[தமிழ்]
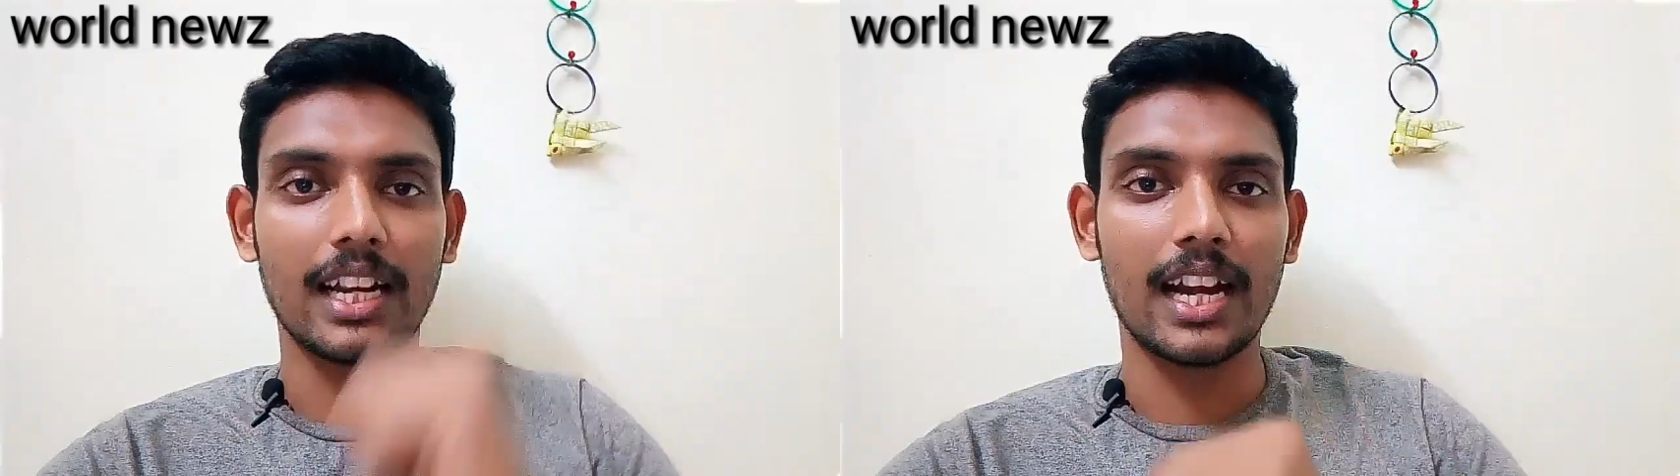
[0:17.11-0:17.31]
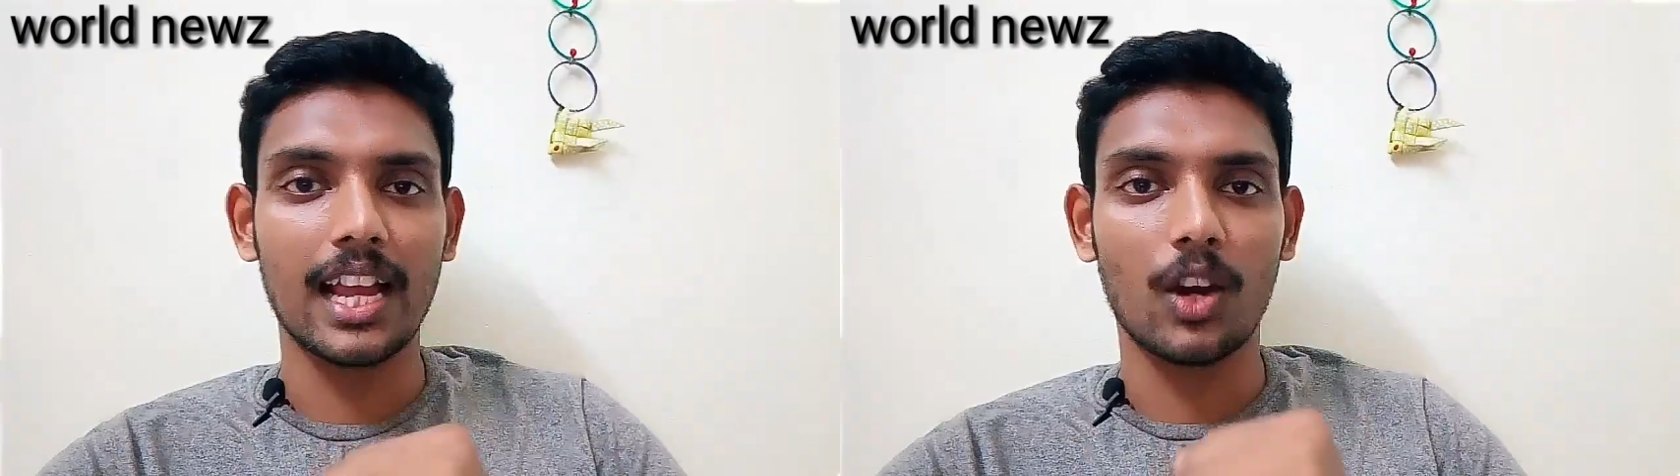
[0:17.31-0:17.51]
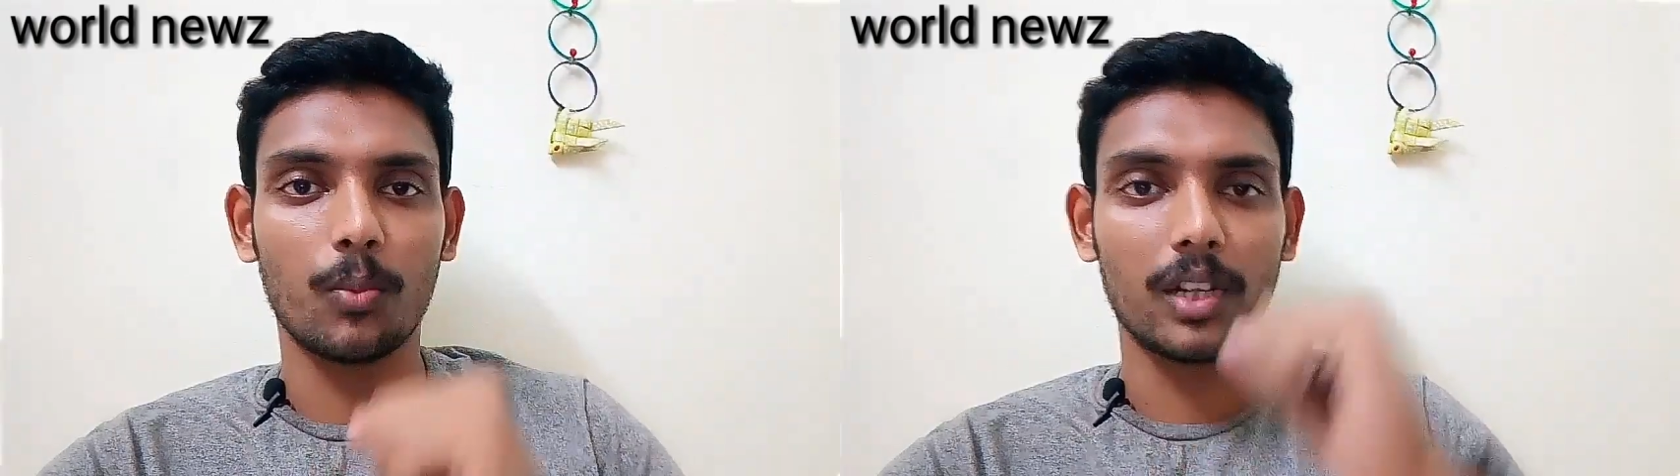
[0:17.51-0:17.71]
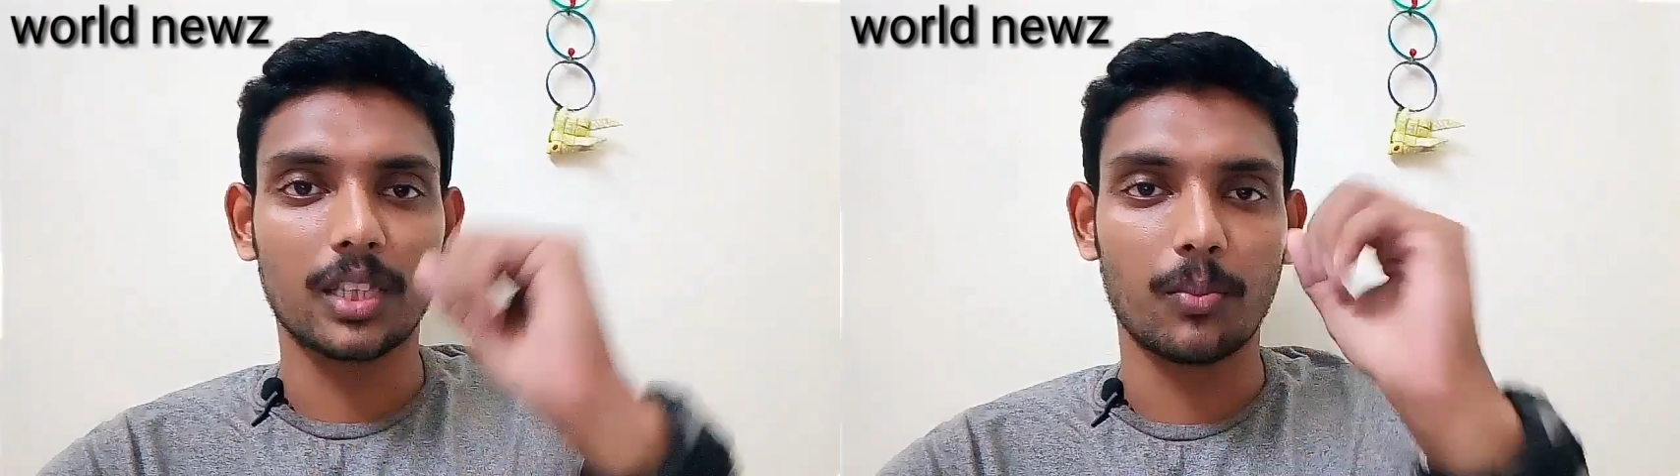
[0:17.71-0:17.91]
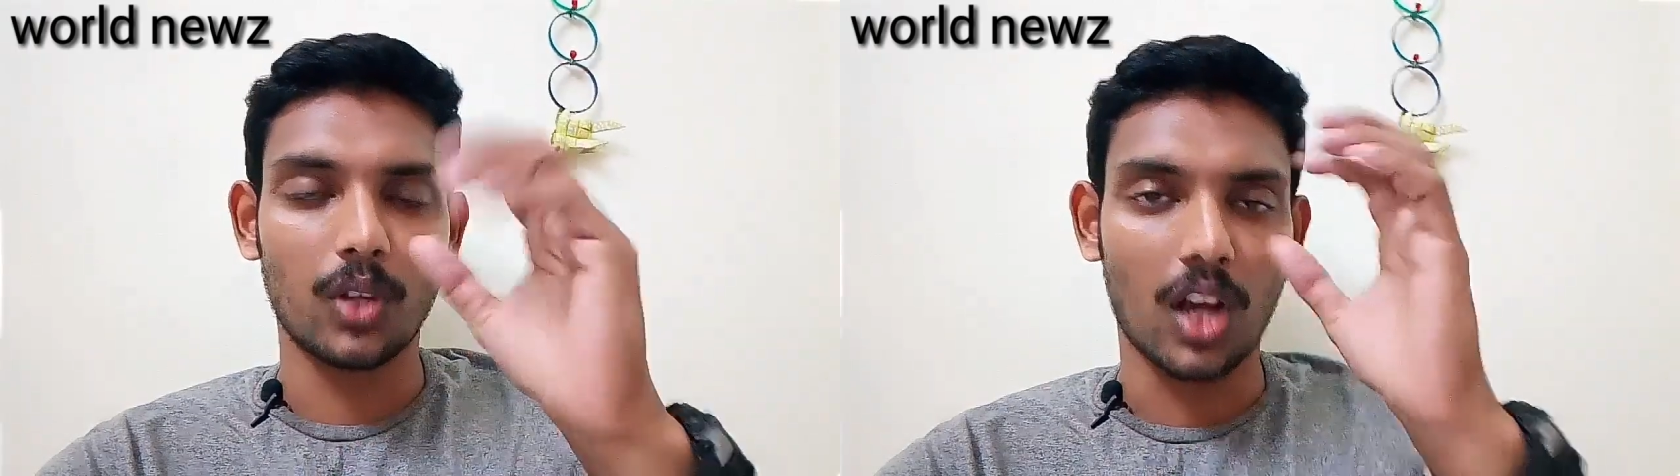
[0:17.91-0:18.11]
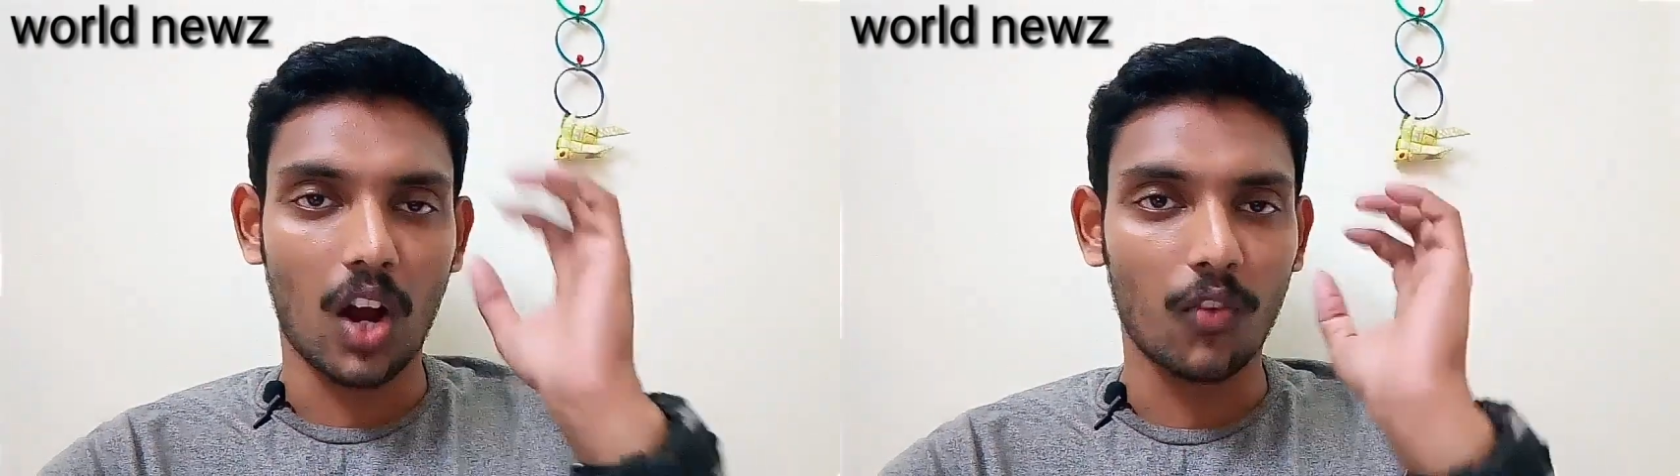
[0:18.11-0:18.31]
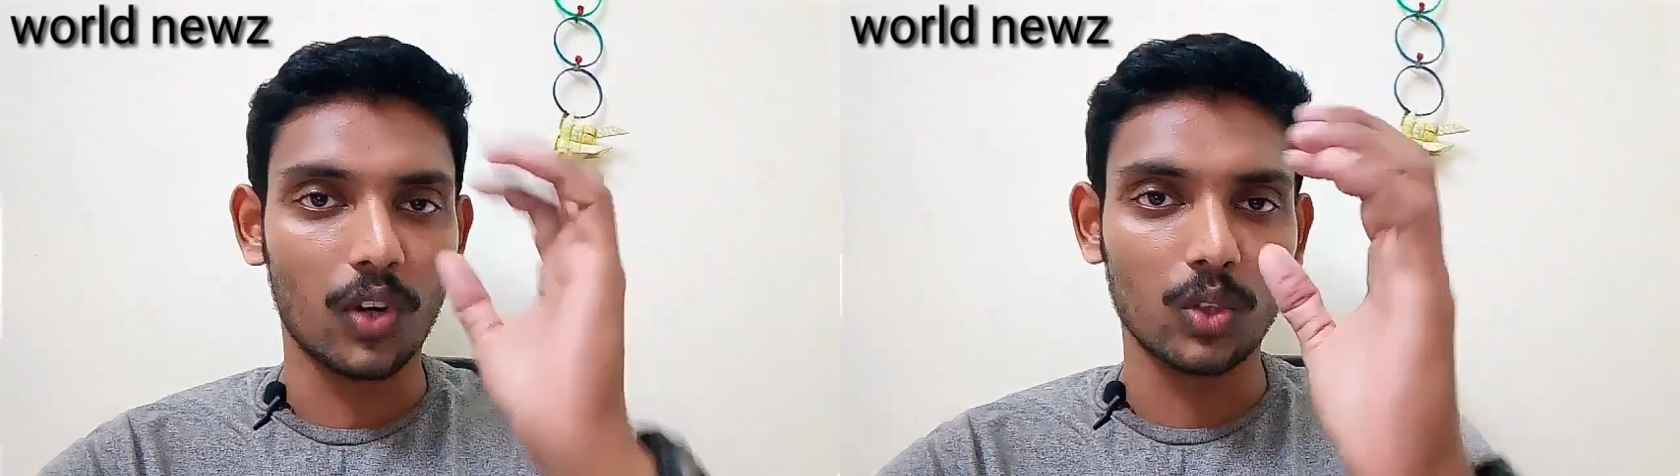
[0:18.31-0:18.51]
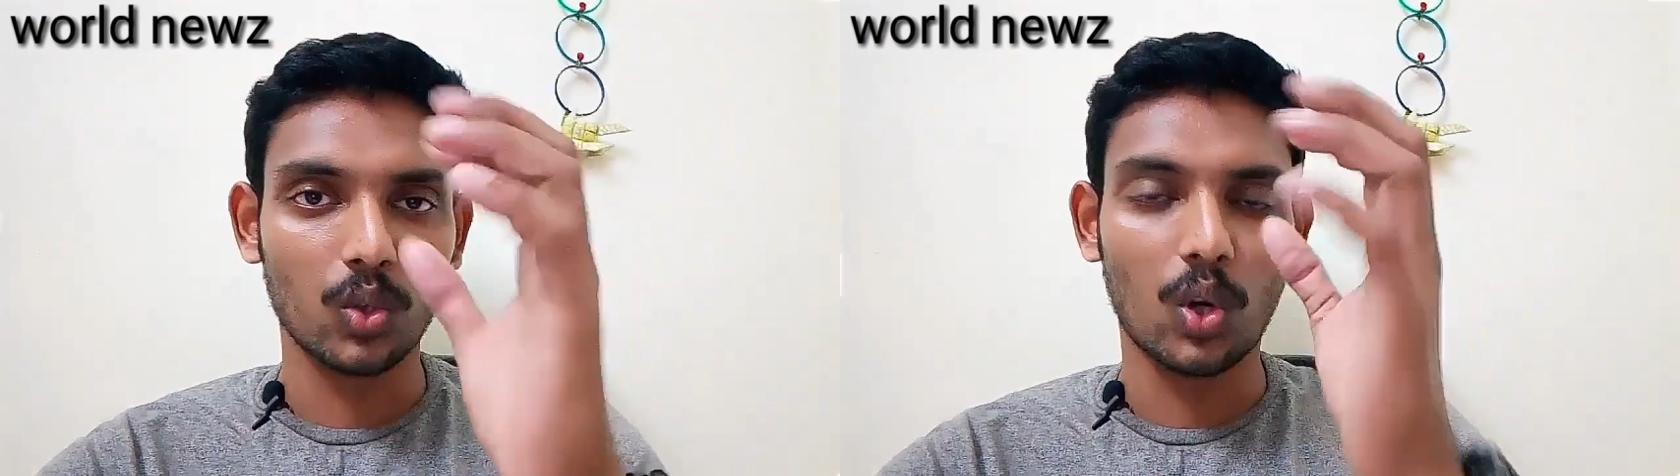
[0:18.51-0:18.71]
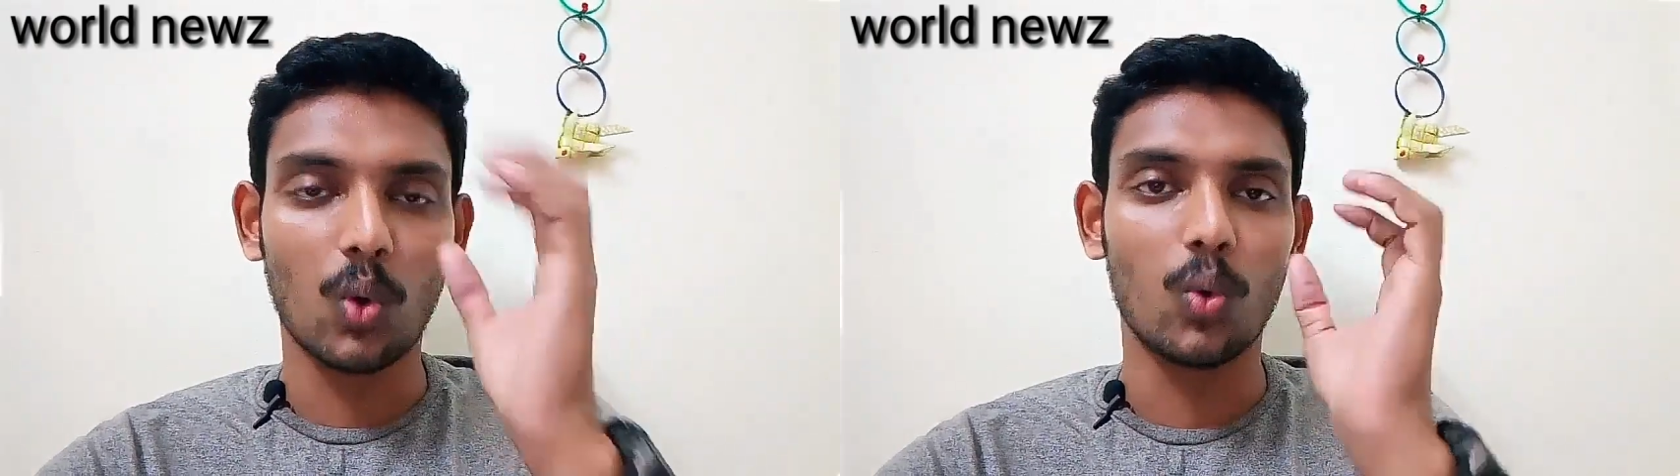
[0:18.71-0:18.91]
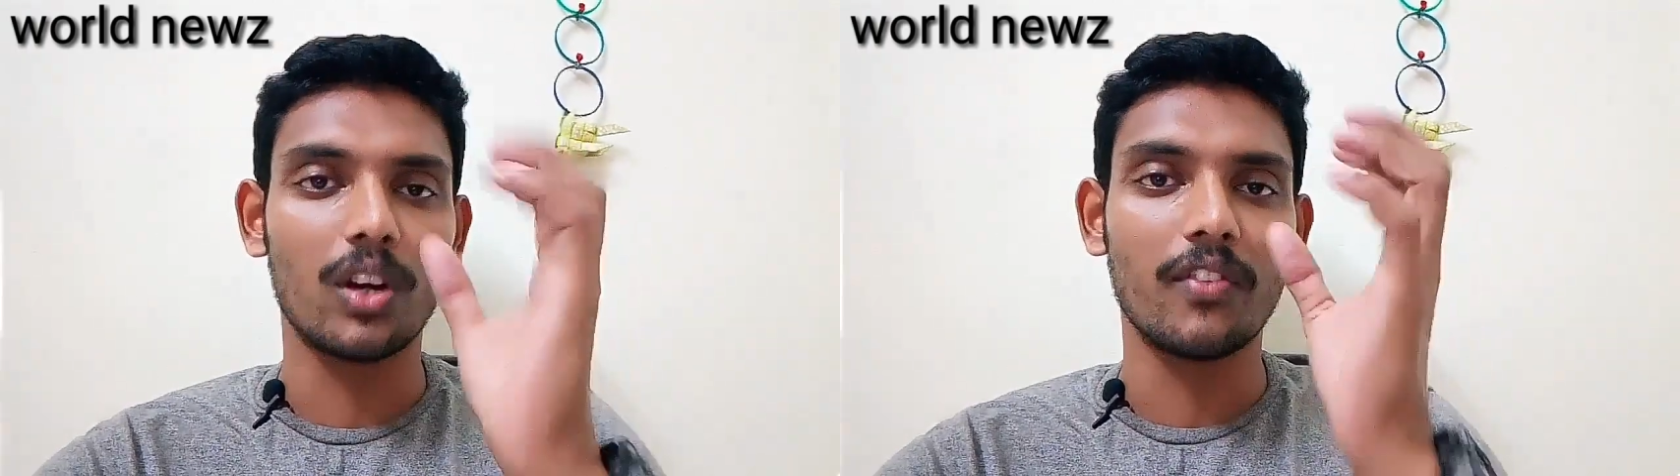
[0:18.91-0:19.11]
ஏழையாகவும் மாற்ற முடியும் அவ்வளோ
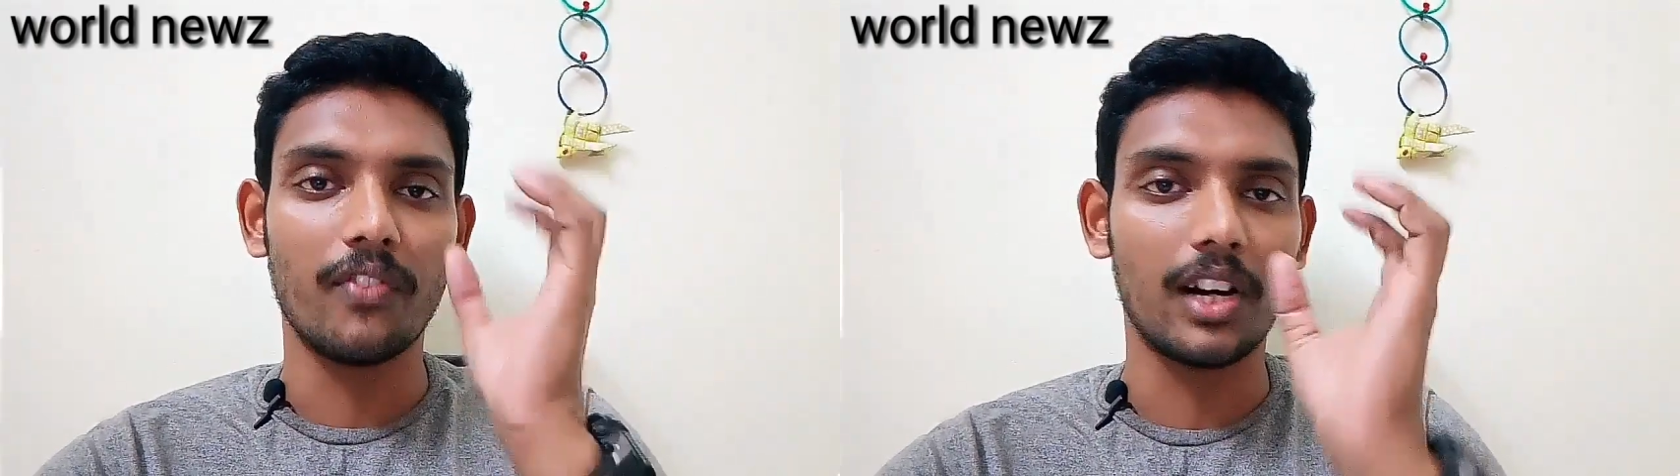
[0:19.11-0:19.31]
தூரம் ஒரு